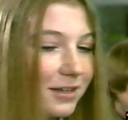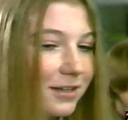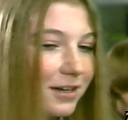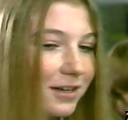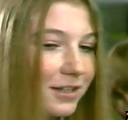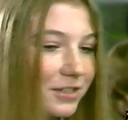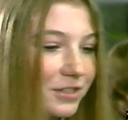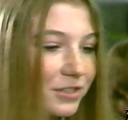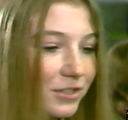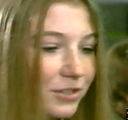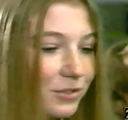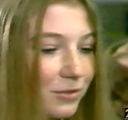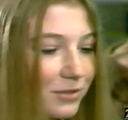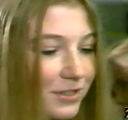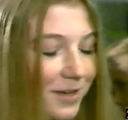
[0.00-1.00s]
играешь с
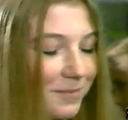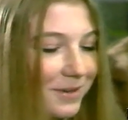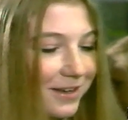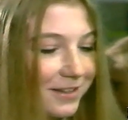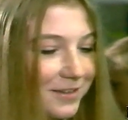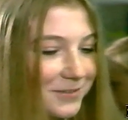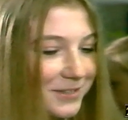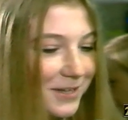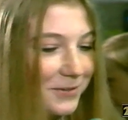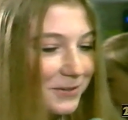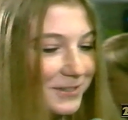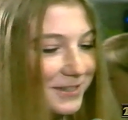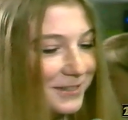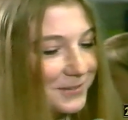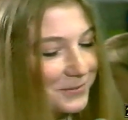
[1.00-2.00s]
друзьями, когда
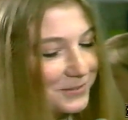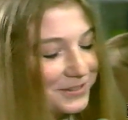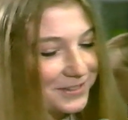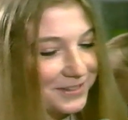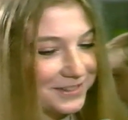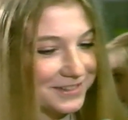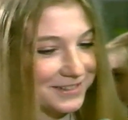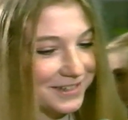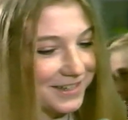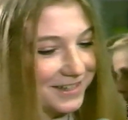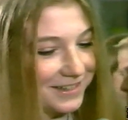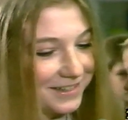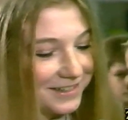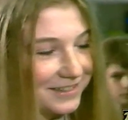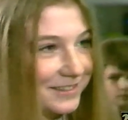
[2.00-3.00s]
встает целая очередь
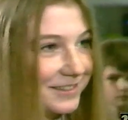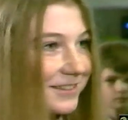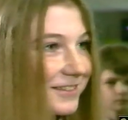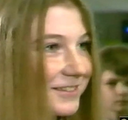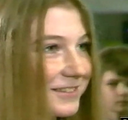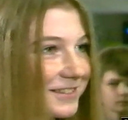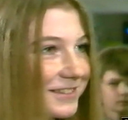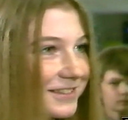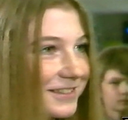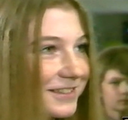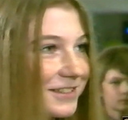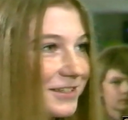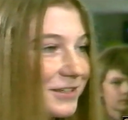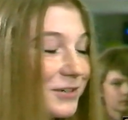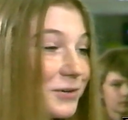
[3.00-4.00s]

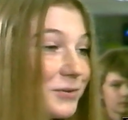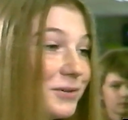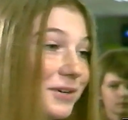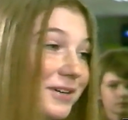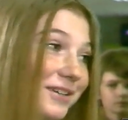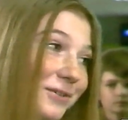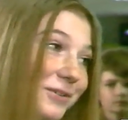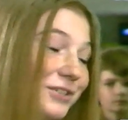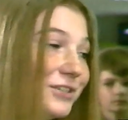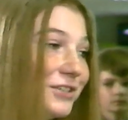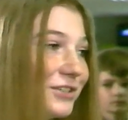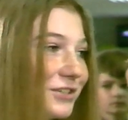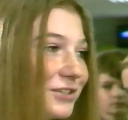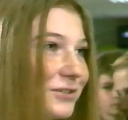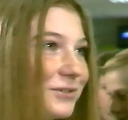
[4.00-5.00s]
за игру, очень
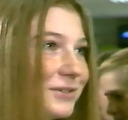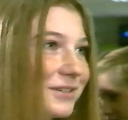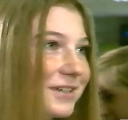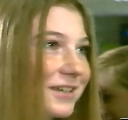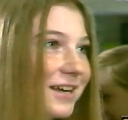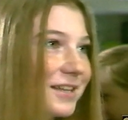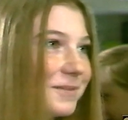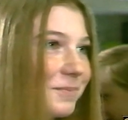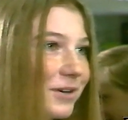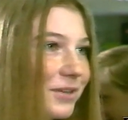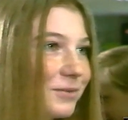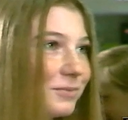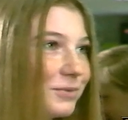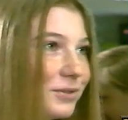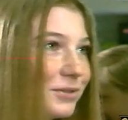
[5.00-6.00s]
тяжело играть,
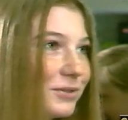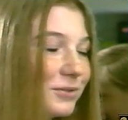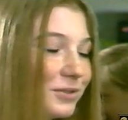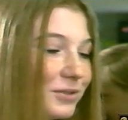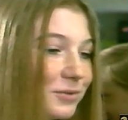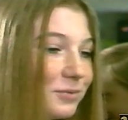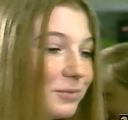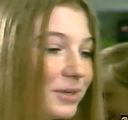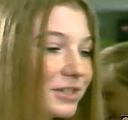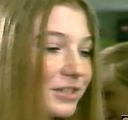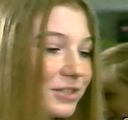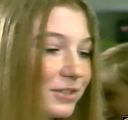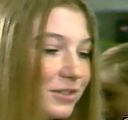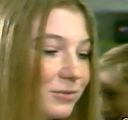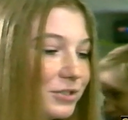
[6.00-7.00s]
поэтому не, не
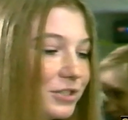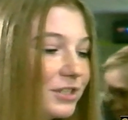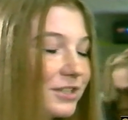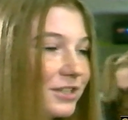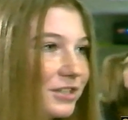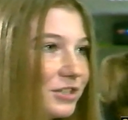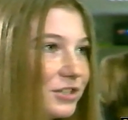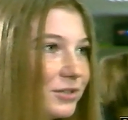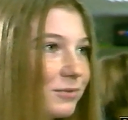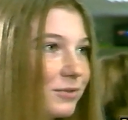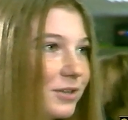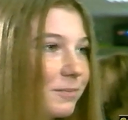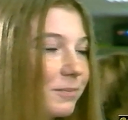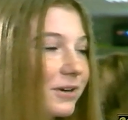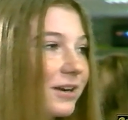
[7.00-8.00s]
умеешь научиться
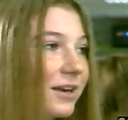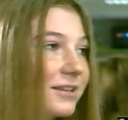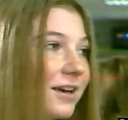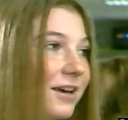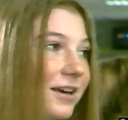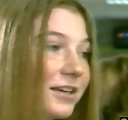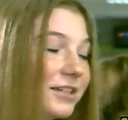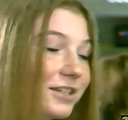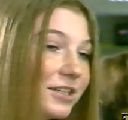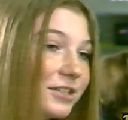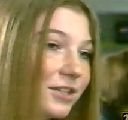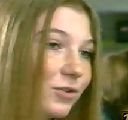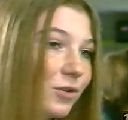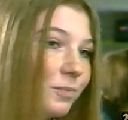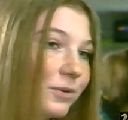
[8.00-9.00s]
ничего не поиграть.
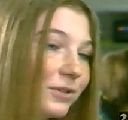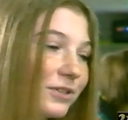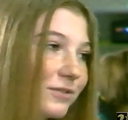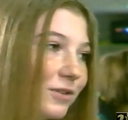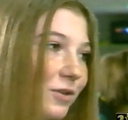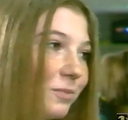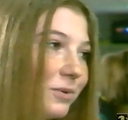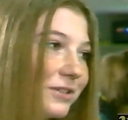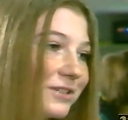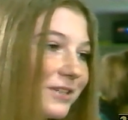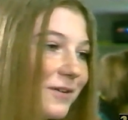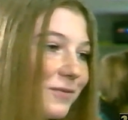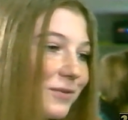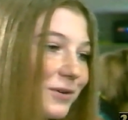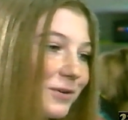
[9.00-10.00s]
Сейчас я купила свою
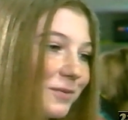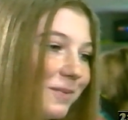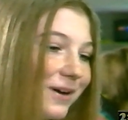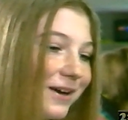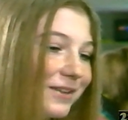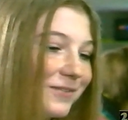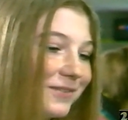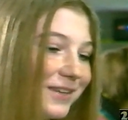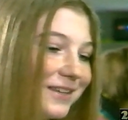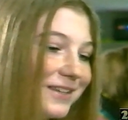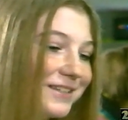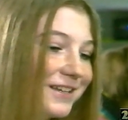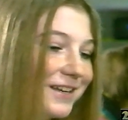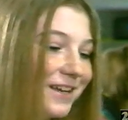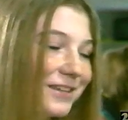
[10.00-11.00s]
приставку, и вот пока две
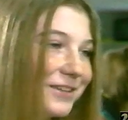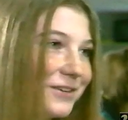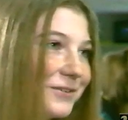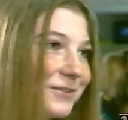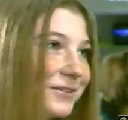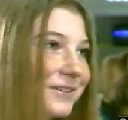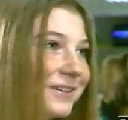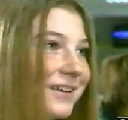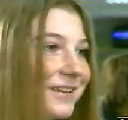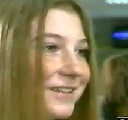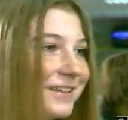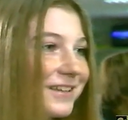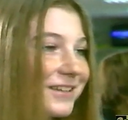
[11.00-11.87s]
недели от нее не